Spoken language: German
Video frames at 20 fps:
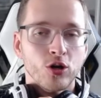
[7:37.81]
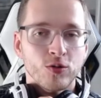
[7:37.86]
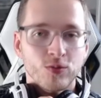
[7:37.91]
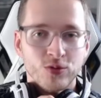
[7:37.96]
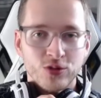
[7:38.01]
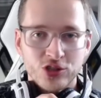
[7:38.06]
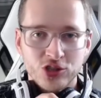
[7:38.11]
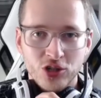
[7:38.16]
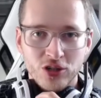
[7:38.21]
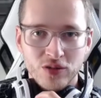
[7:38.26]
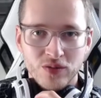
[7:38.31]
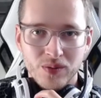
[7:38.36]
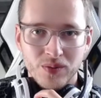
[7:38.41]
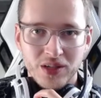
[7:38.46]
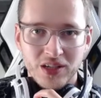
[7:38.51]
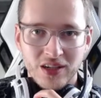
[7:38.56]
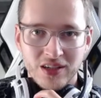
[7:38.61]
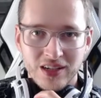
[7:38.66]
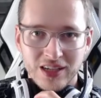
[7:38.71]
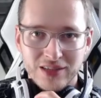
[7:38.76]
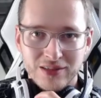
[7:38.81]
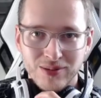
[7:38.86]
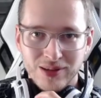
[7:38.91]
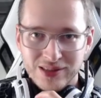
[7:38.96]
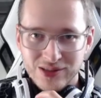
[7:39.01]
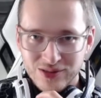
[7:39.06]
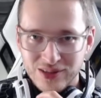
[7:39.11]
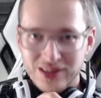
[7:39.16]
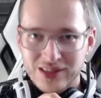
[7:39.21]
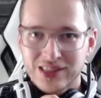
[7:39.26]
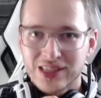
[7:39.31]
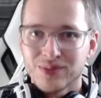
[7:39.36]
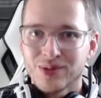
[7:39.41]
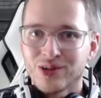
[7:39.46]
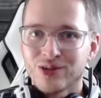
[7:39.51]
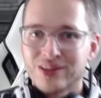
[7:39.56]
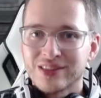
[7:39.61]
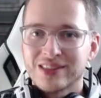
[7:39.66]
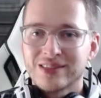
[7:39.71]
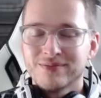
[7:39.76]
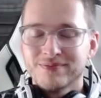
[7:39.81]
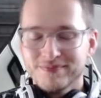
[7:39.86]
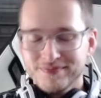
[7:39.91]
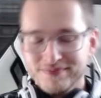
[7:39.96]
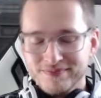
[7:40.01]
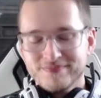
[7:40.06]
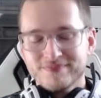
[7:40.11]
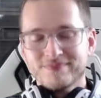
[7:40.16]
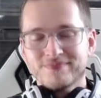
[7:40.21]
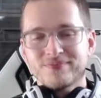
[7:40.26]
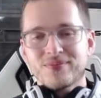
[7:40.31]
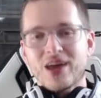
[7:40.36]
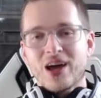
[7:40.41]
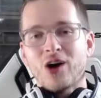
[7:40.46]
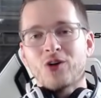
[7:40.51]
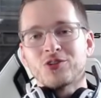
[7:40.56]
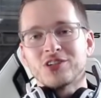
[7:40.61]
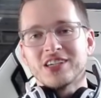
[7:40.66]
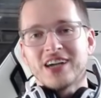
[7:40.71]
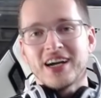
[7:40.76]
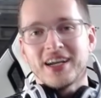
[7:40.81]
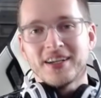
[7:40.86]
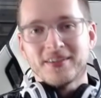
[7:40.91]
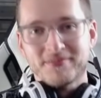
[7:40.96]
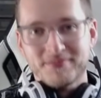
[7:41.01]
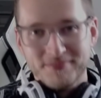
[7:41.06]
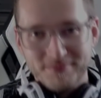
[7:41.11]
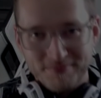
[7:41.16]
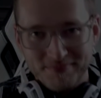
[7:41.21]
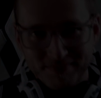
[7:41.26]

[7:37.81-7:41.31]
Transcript: Wünsche euch, wenn wir irgendetwas und dann sehen wir uns. Haut rein.